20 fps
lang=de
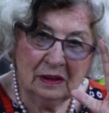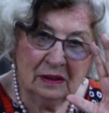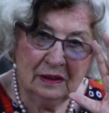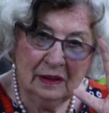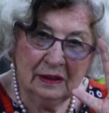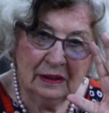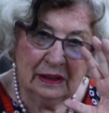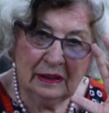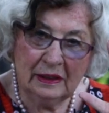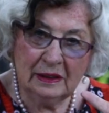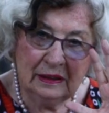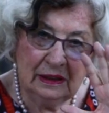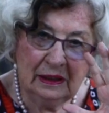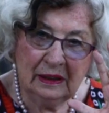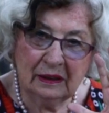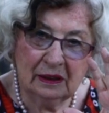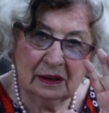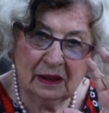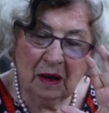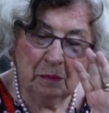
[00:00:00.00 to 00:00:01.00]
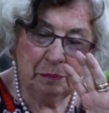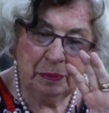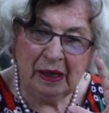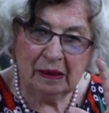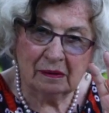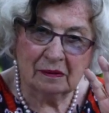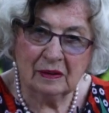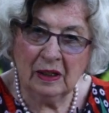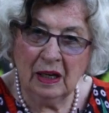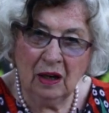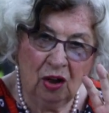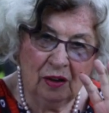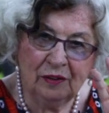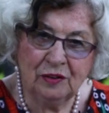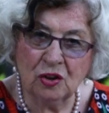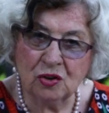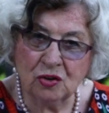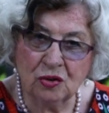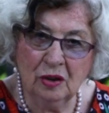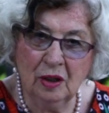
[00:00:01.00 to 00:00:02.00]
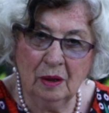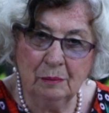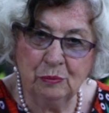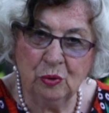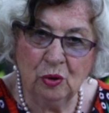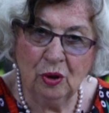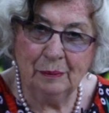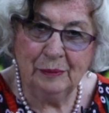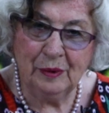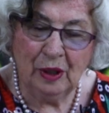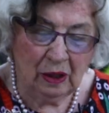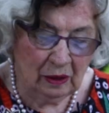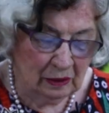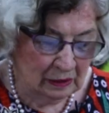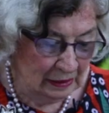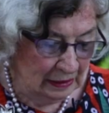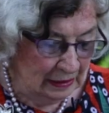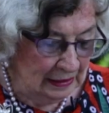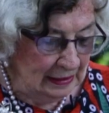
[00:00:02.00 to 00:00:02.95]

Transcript: das nicht richtig kapiert. Er hat ja schon einen Buben, ja?